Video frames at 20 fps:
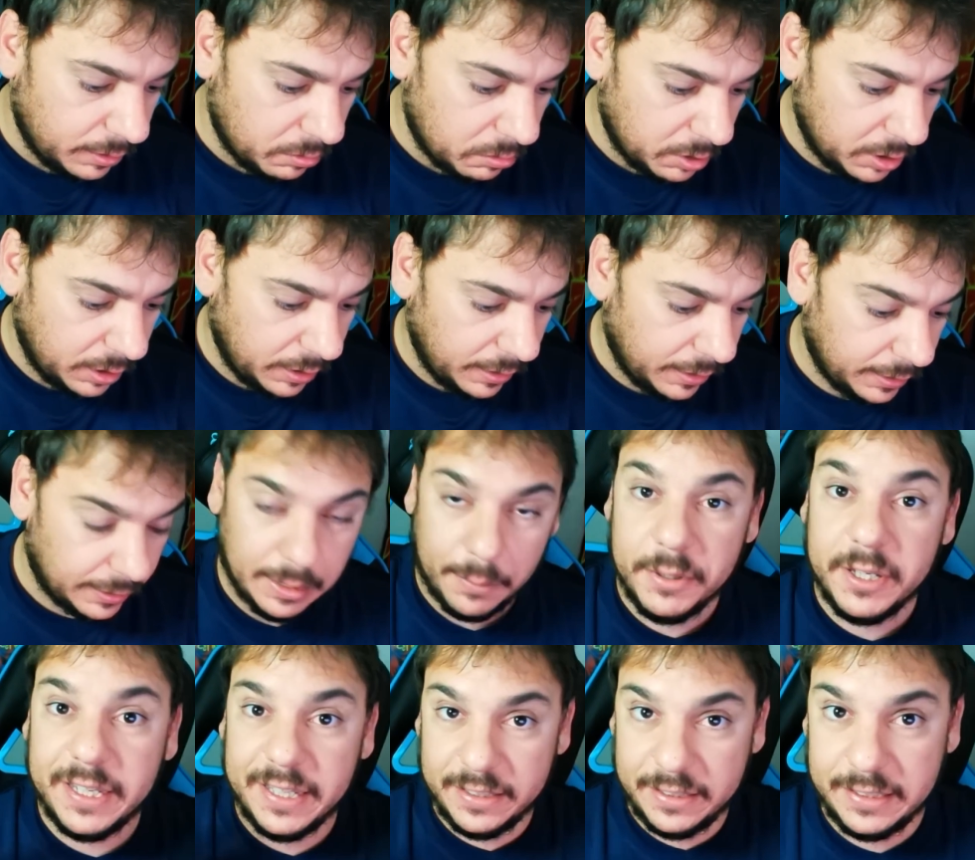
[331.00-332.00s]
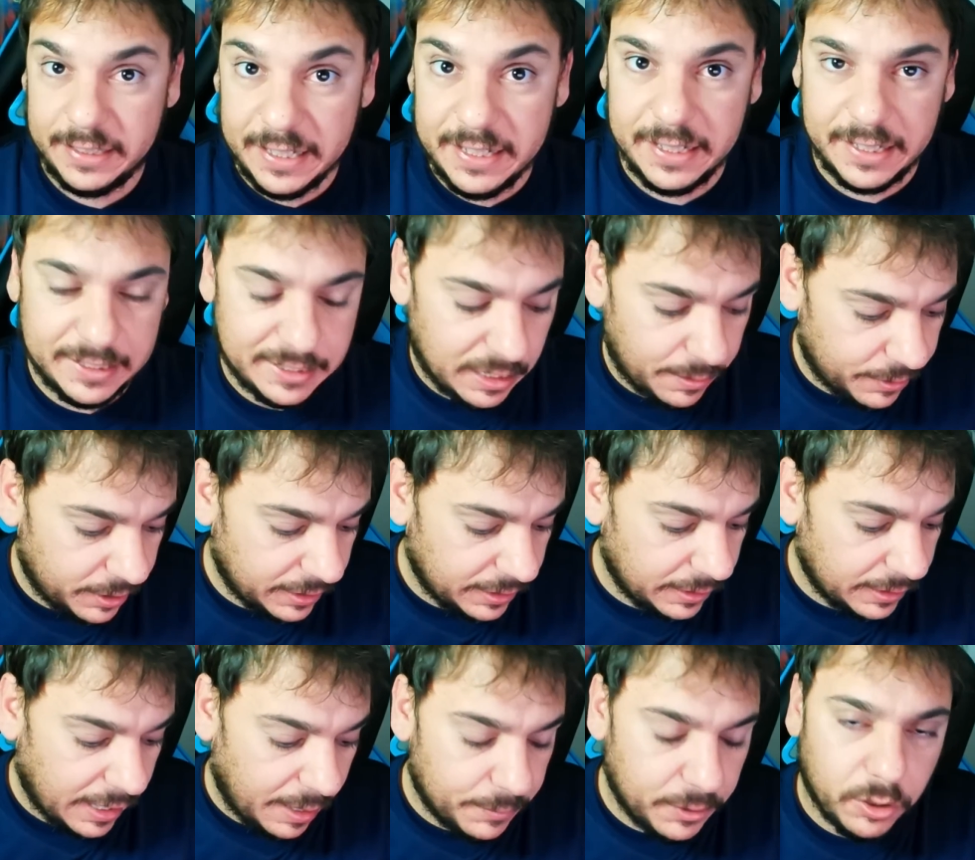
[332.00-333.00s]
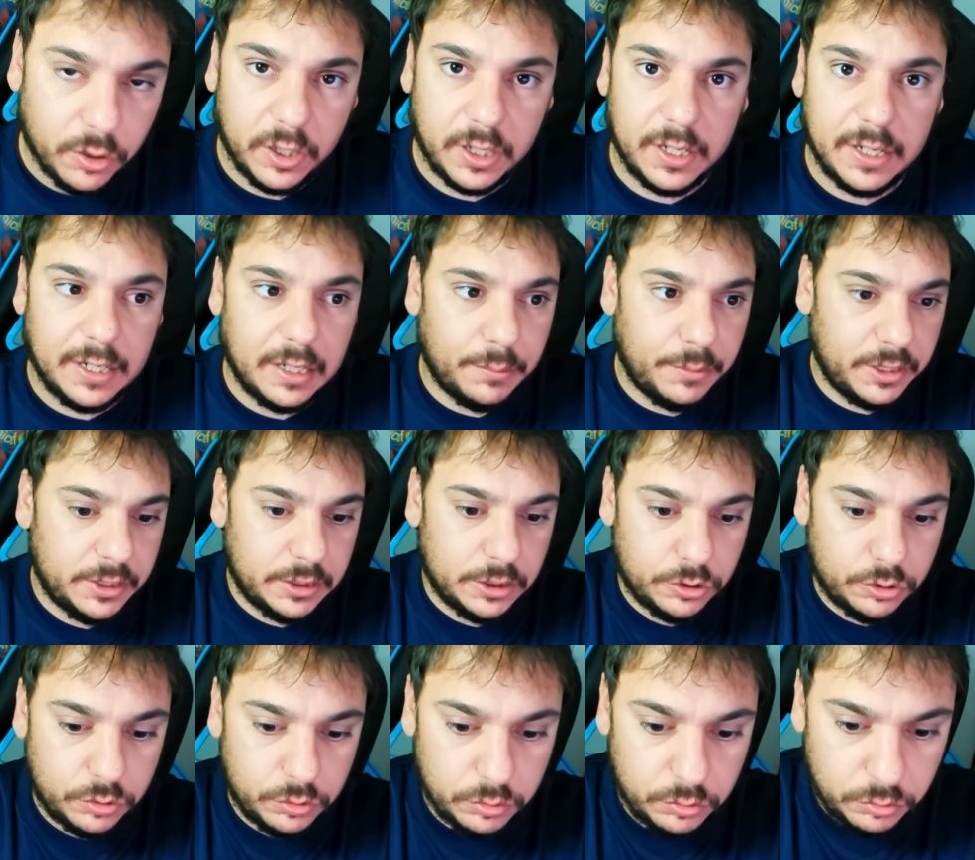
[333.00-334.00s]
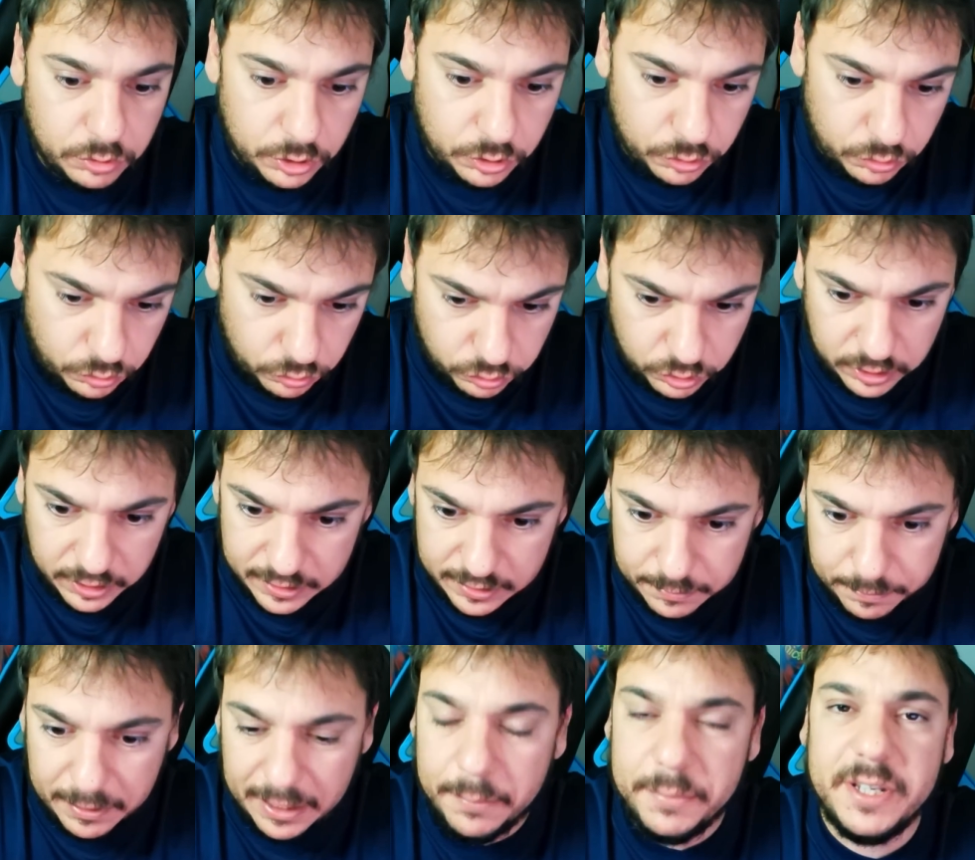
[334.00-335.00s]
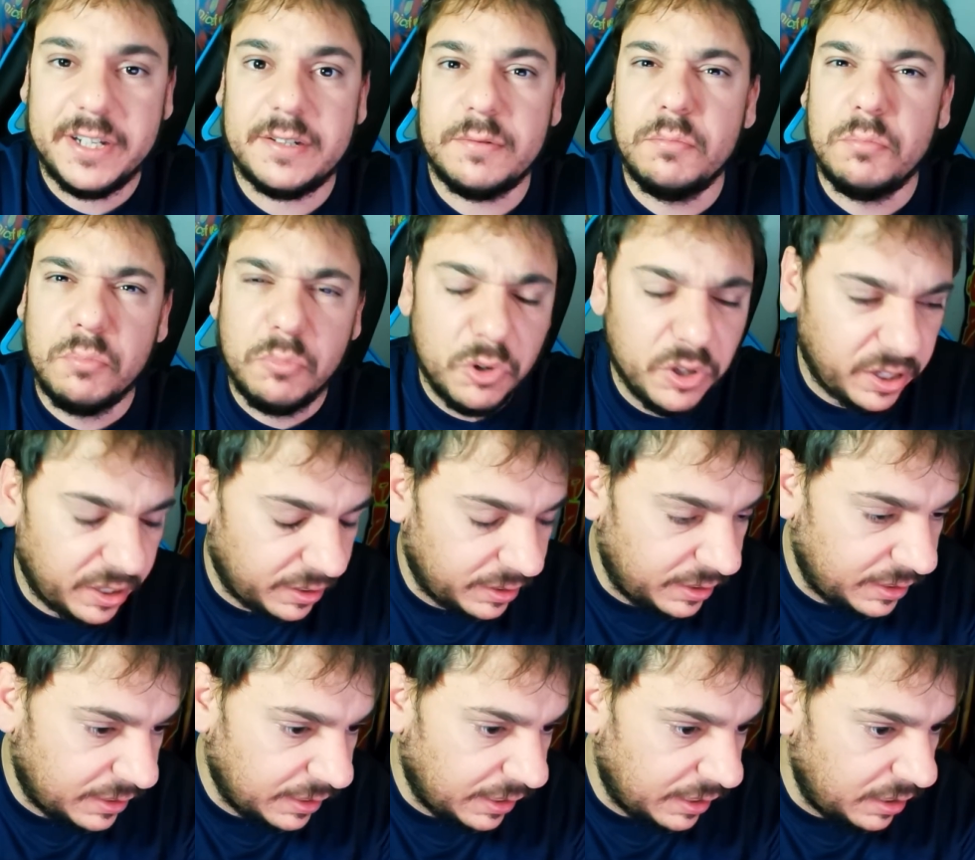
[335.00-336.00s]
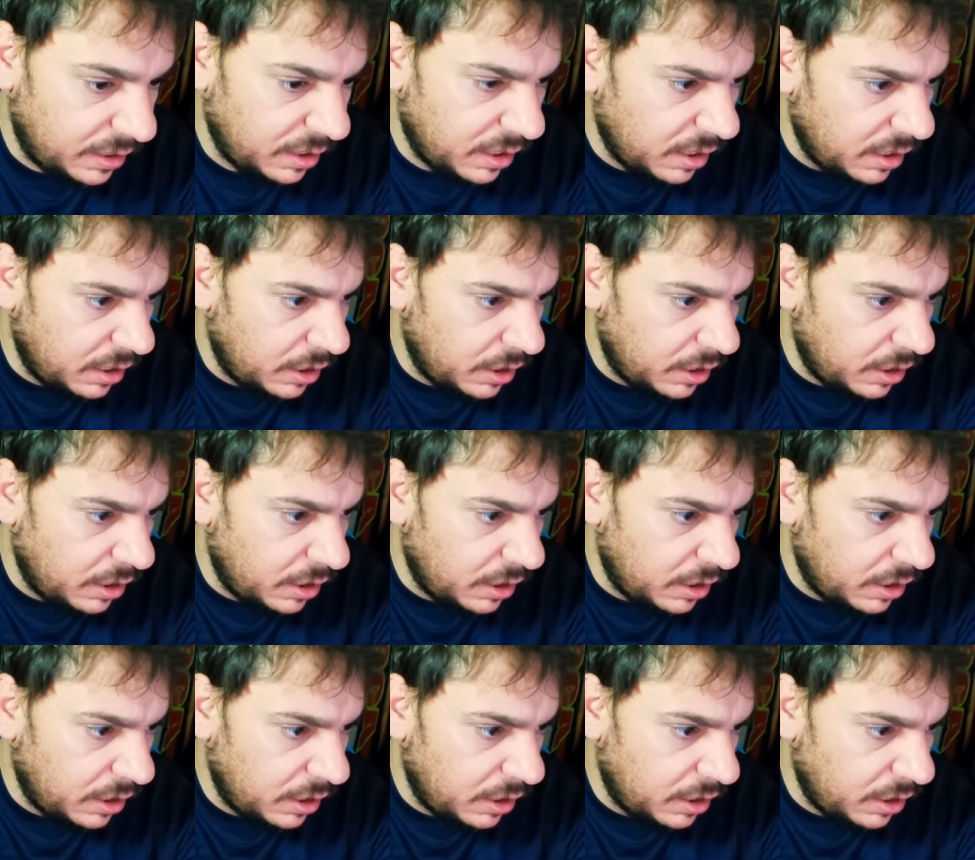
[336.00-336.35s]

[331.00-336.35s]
Eh, también que tiene que saber que a mí Jorge Calabres es, es para mí es muy radical.